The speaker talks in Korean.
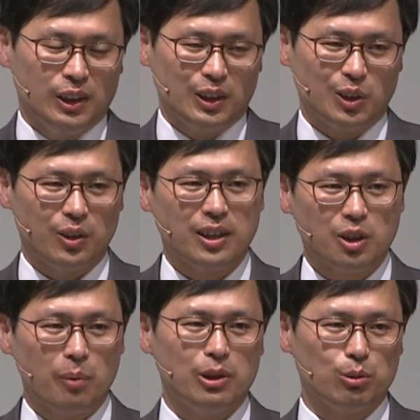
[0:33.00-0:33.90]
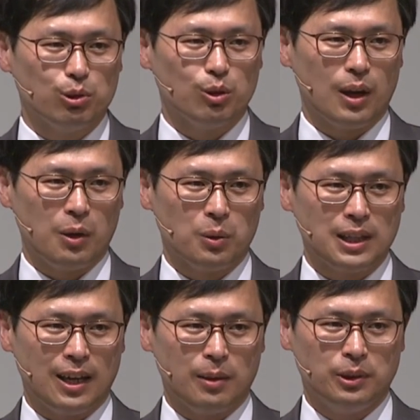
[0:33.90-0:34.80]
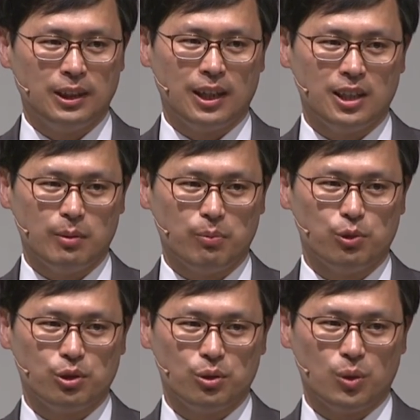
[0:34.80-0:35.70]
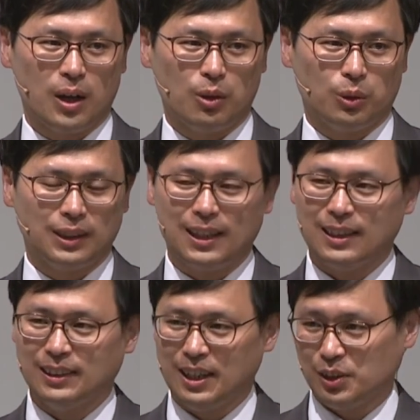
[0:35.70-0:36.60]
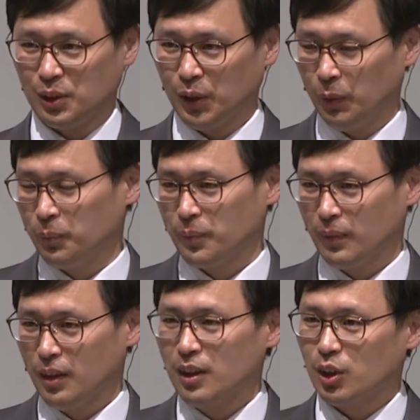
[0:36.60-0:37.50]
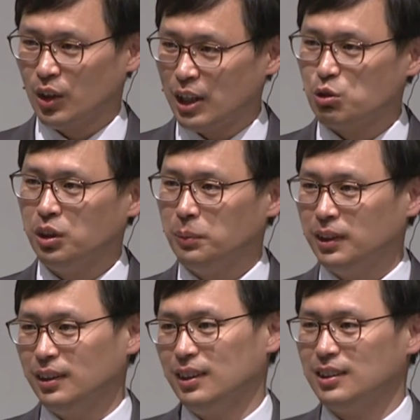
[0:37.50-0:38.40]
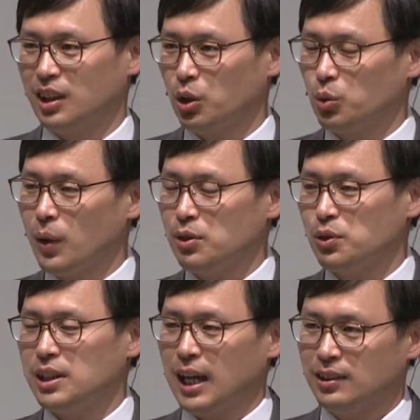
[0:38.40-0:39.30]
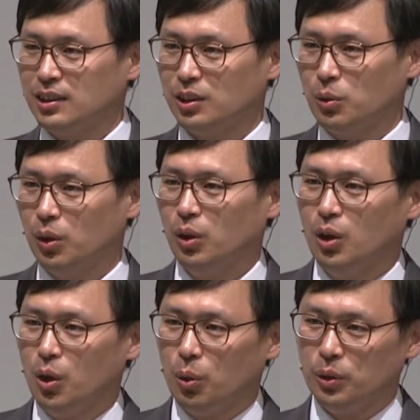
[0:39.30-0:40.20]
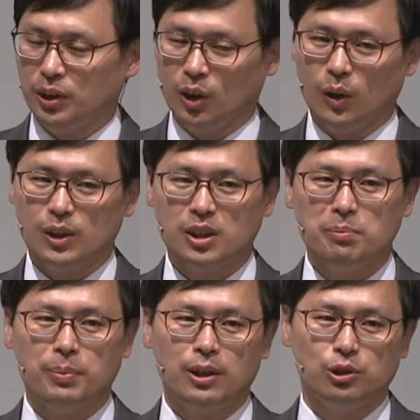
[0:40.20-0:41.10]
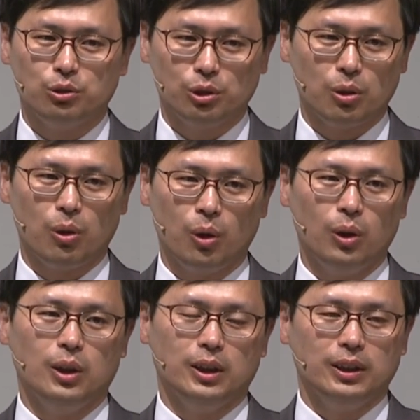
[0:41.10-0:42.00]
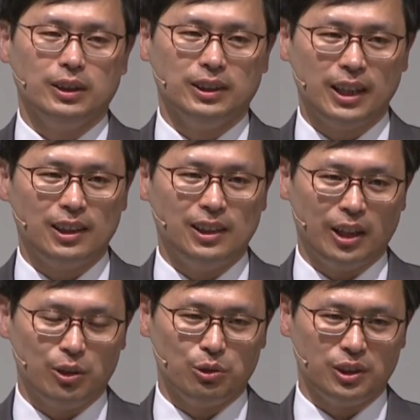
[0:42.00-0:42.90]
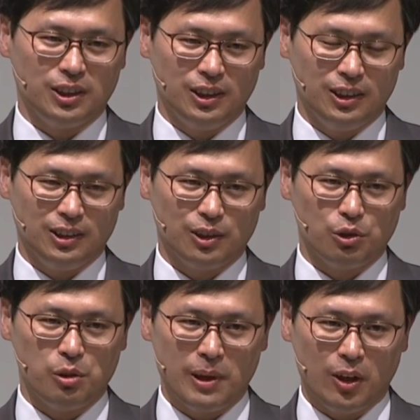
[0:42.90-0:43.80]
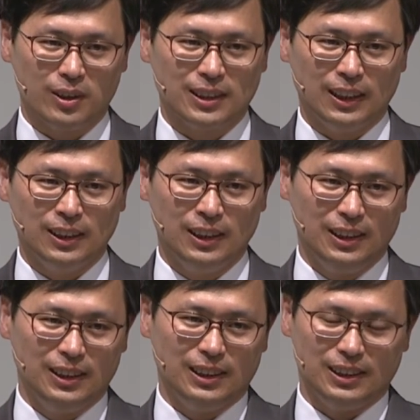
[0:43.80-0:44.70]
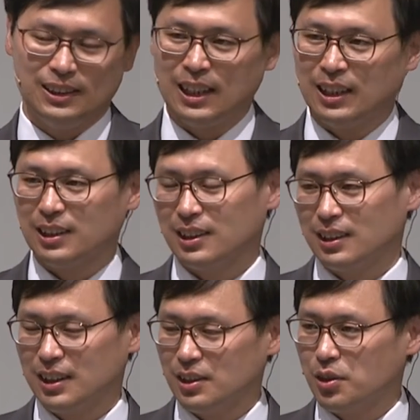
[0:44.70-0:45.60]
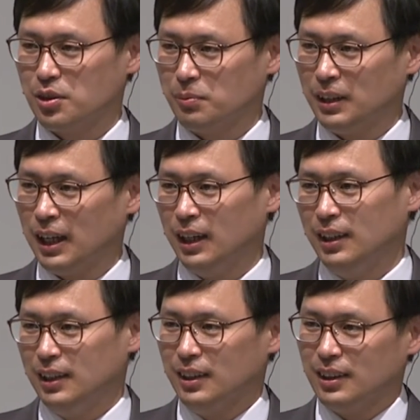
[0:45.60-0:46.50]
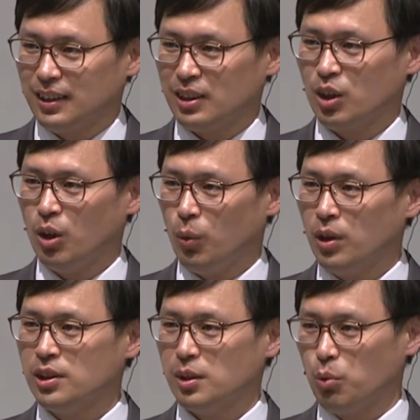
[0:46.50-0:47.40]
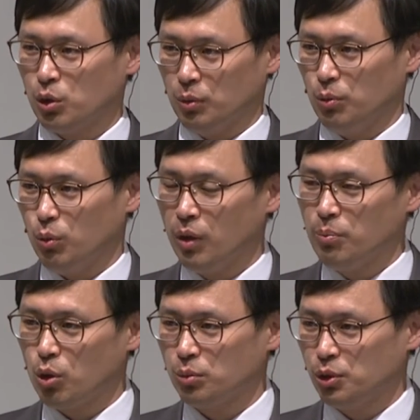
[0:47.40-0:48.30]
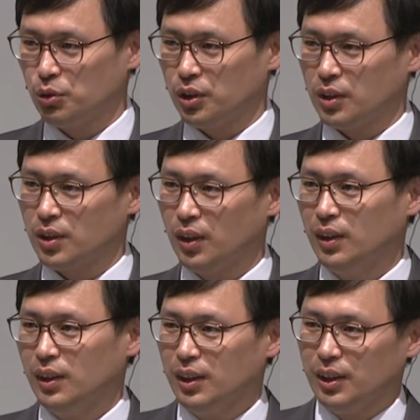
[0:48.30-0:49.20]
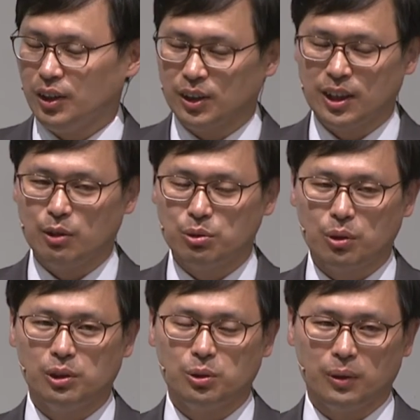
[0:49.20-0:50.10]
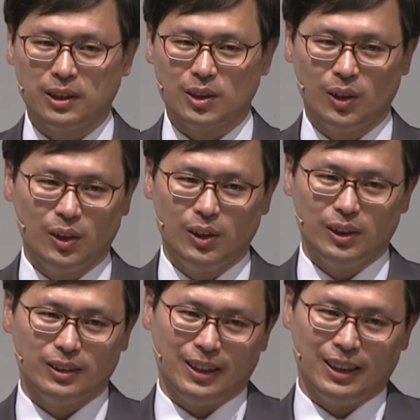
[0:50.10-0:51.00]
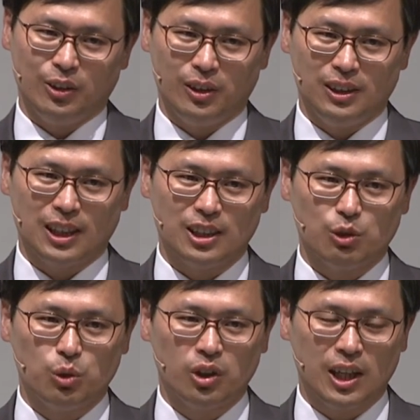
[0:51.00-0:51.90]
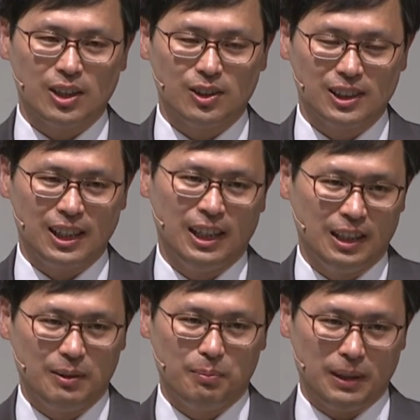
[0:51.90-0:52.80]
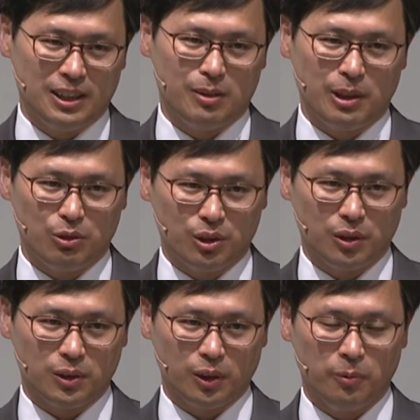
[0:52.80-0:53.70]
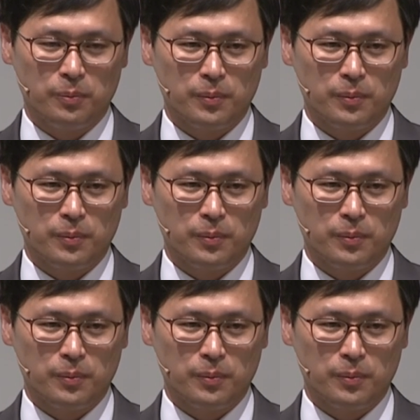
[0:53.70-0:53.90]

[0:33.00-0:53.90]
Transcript: 그런데 그럼에도 불구하고 사람은 하나님께 불순종하고 타락을 했죠. 그러나 주님은 그대로 놓아주지 않으시고 오히려 심판을 뚫고 은혜를 내려주시는 그 주님의 역사를 시작하셨습니다. 그래서 원시복음, 원복음을 주셔서 여자의 후손을 통해서 내가 너희를 다시 구원할 것이라 말씀해 주셨죠.